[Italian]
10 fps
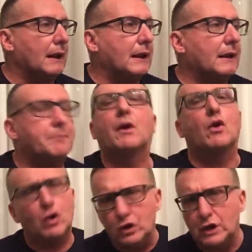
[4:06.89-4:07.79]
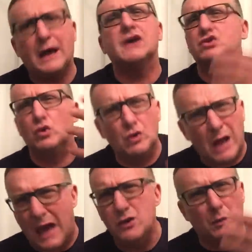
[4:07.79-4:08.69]
eh, però in ogni caso non
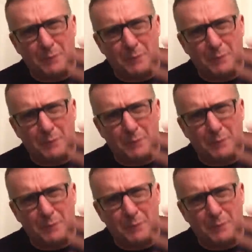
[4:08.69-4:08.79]
hanno